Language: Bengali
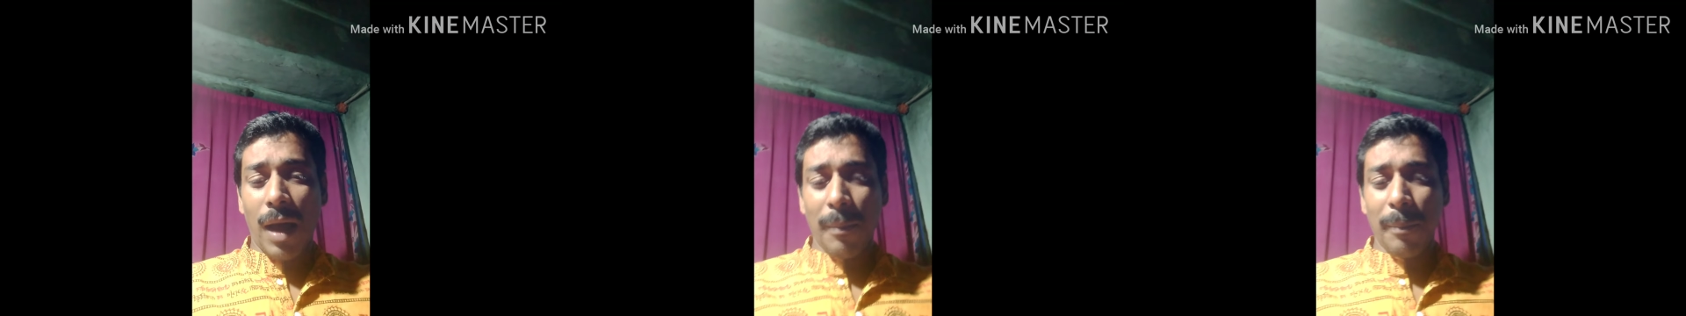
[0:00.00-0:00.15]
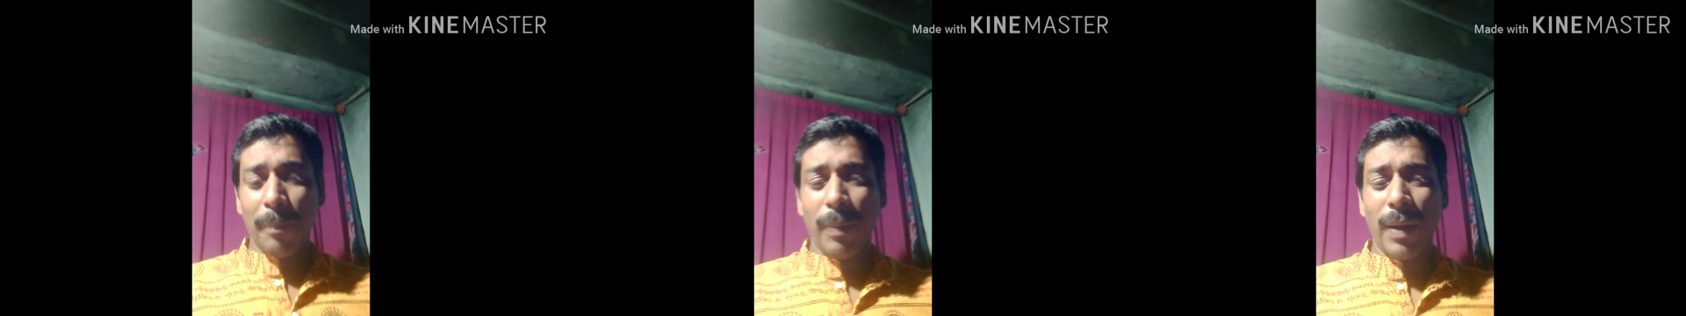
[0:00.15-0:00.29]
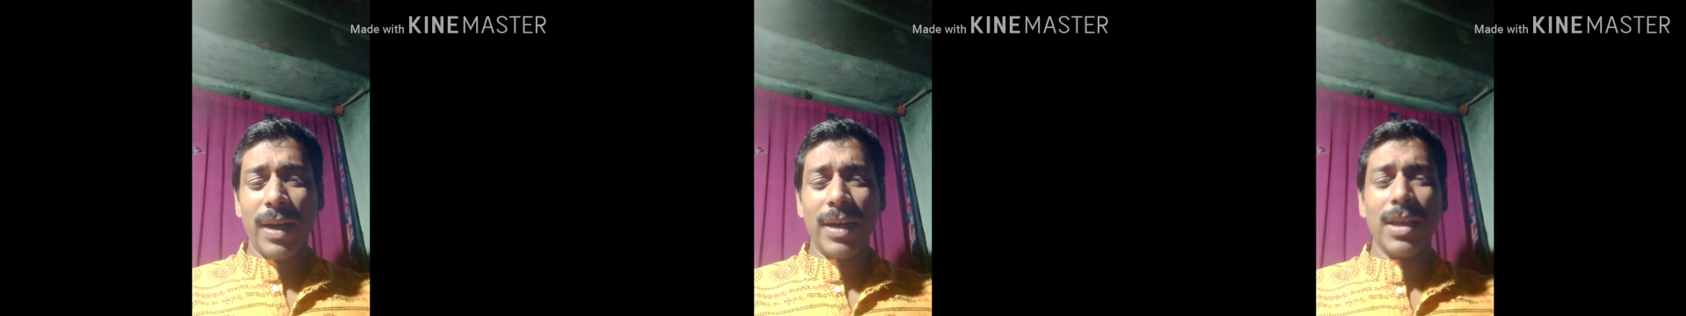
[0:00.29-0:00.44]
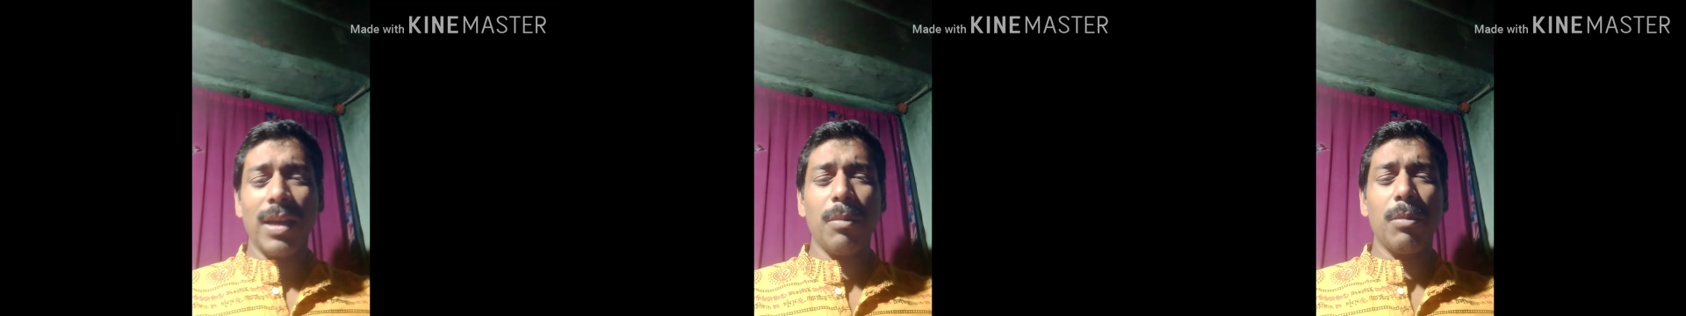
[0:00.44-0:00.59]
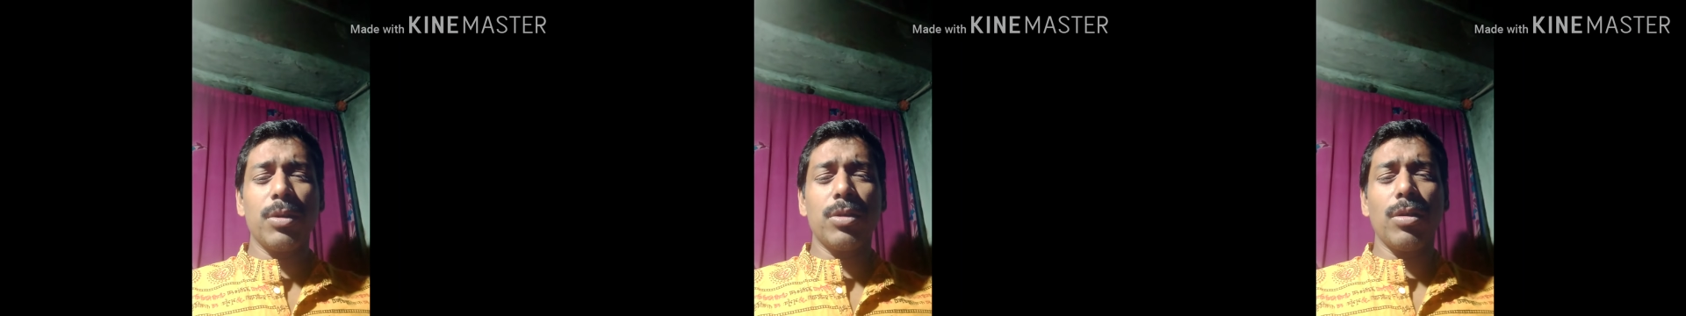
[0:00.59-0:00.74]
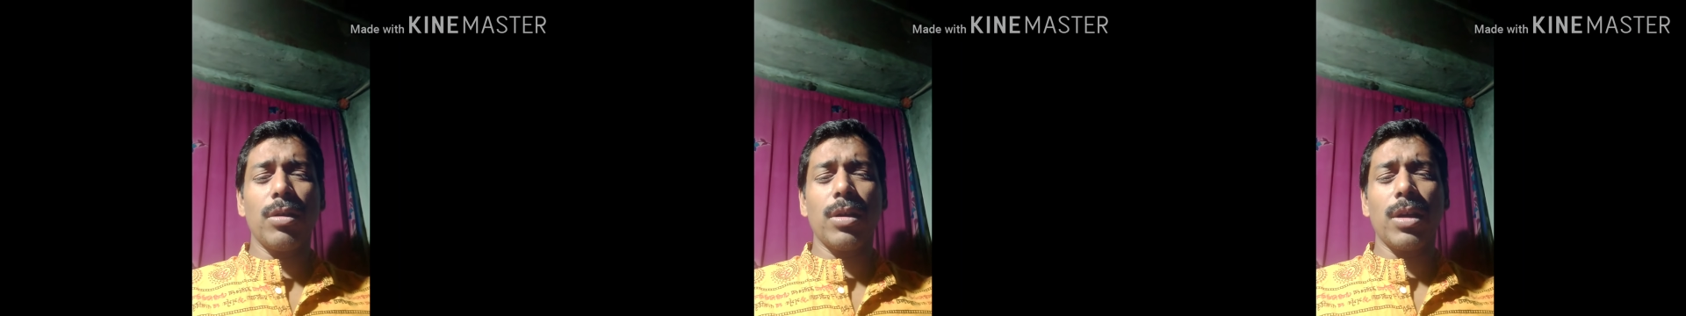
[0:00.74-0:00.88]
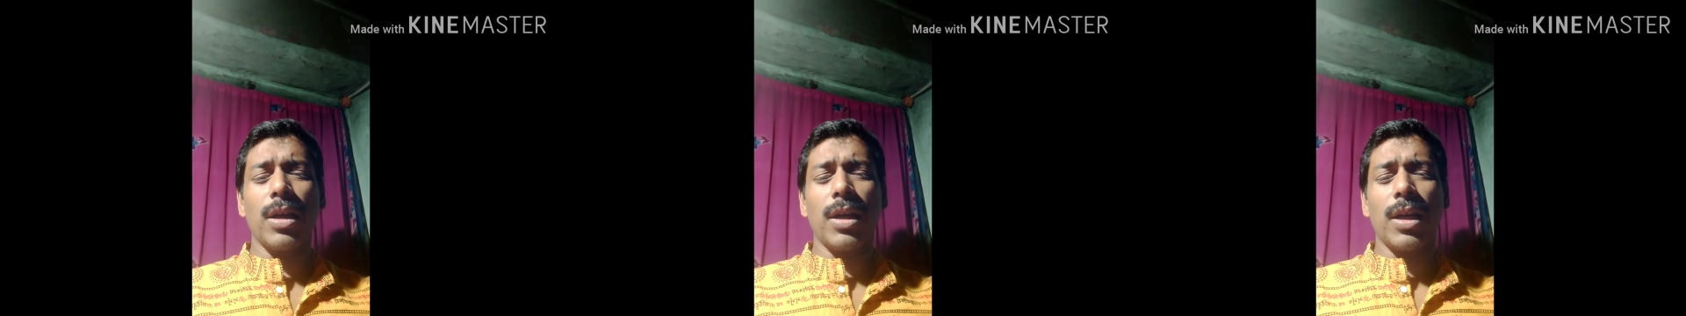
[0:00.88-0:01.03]
আমফানকে
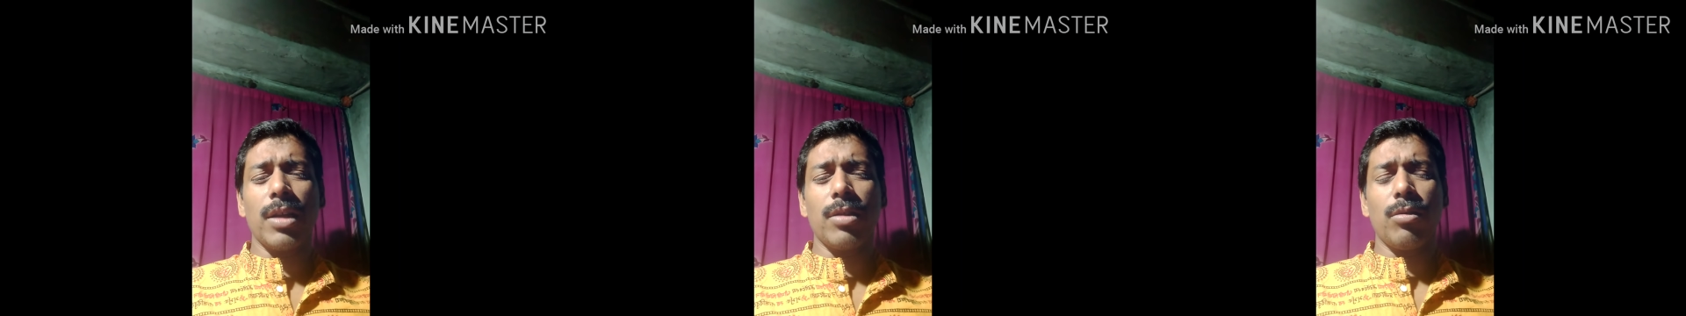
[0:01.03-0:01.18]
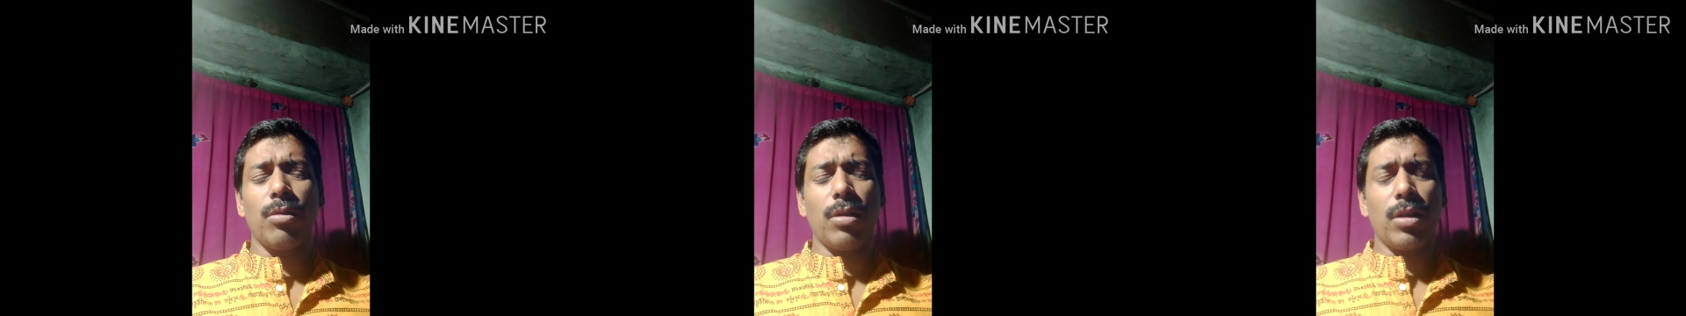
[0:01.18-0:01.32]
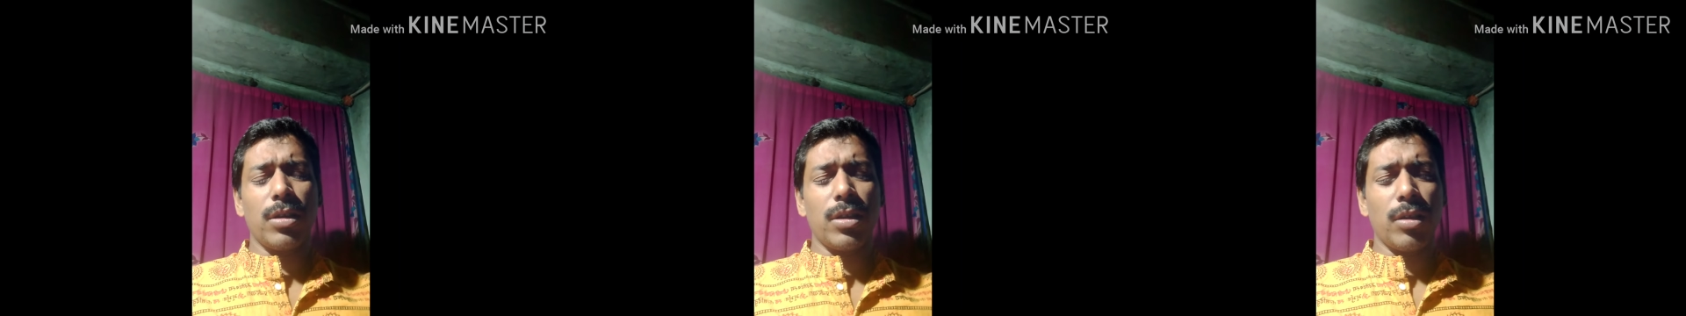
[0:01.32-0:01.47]
বিষয়কে কেন্দ্র করে